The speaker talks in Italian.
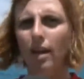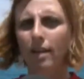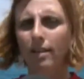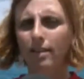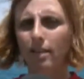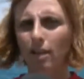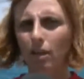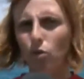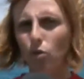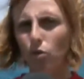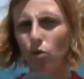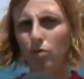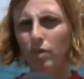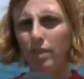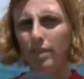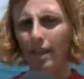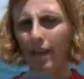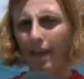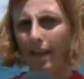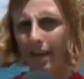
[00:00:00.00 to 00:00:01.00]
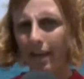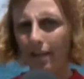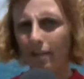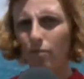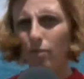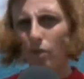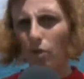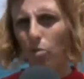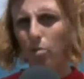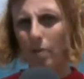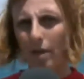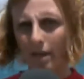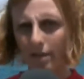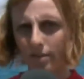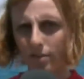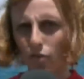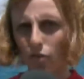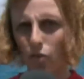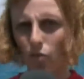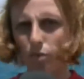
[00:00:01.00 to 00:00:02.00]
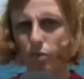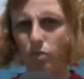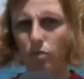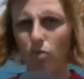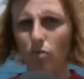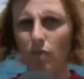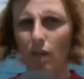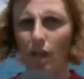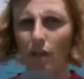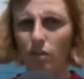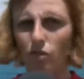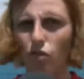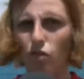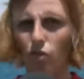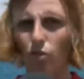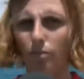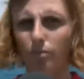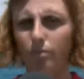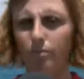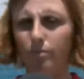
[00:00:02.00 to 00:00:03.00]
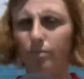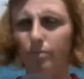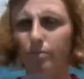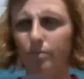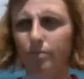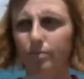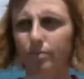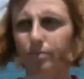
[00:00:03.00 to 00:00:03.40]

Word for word: della loro vita è il vero prezzo di questo viaggio.